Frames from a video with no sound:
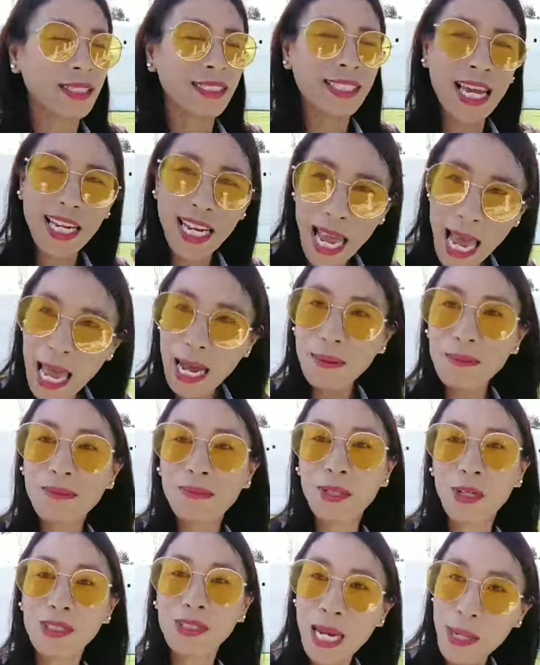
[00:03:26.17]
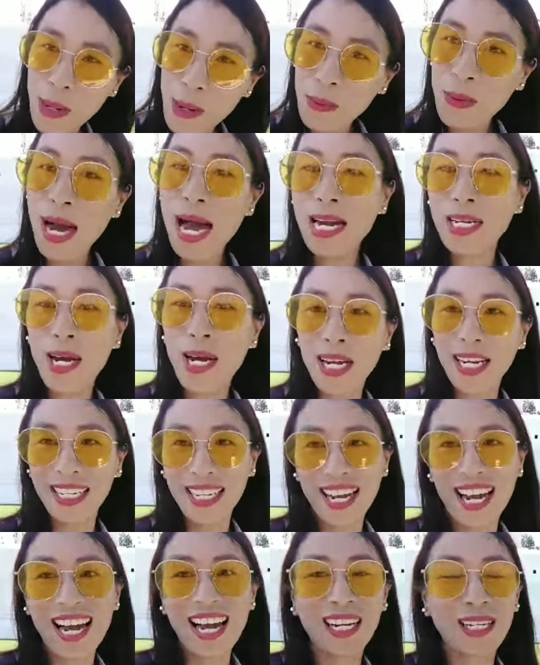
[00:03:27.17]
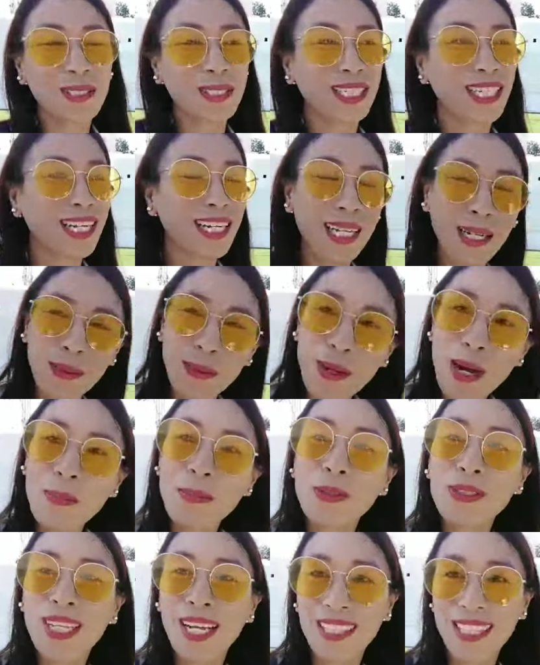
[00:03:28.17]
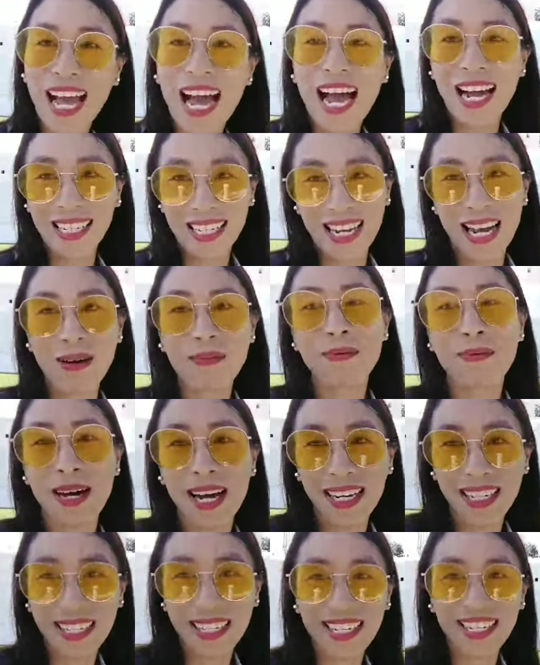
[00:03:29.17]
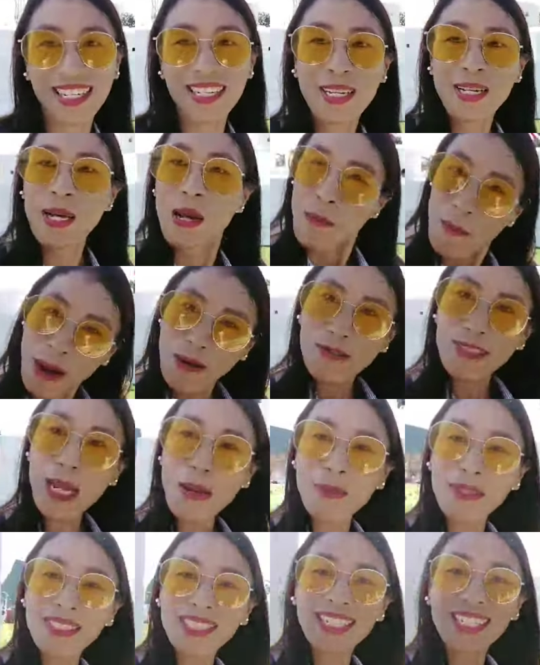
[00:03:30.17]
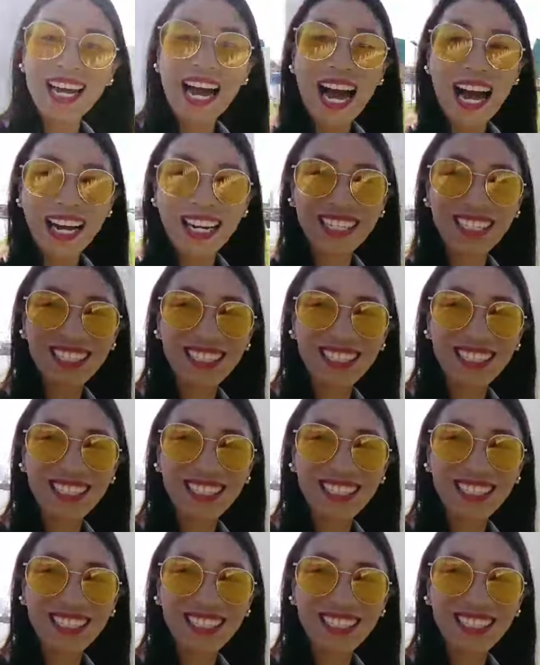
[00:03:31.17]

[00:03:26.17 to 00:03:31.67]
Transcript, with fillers: ใจแคบต้องใจกว้างๆหน่อยนะคะเราจะได้เรียนรู้ข้อมูลต่างๆนะคะประมาณนี้ป้อมวิชัยประสิทธิ์ค่ะ